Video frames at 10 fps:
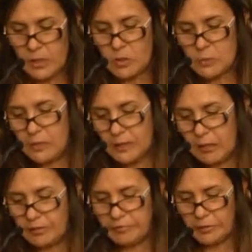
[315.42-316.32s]
que o
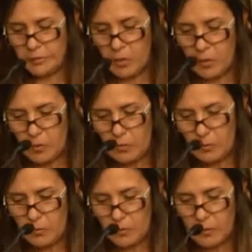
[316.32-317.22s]
hospital informou
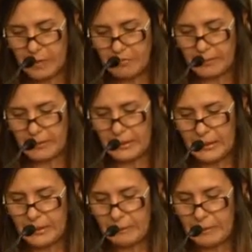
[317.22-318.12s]
a
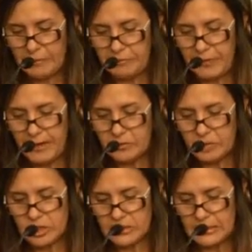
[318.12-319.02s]
família que, pelo
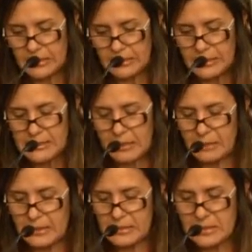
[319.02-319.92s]
fato de ter
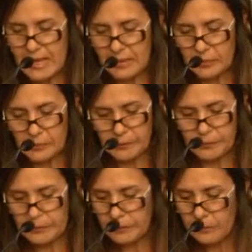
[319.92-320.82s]
estabilizado
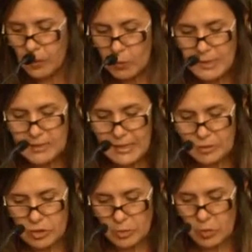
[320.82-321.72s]
o
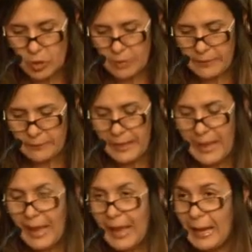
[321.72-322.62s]
estado de coma,
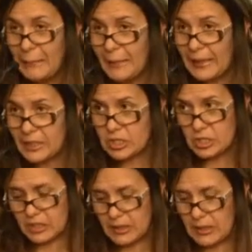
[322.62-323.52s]
ela
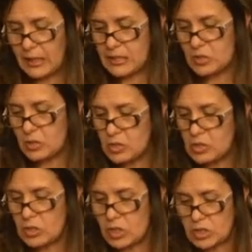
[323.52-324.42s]
preenchia as
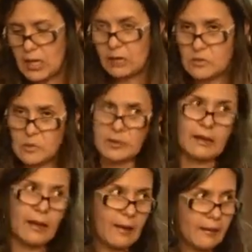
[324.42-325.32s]
condições de auto
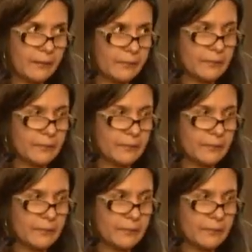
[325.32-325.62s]
hospitalar.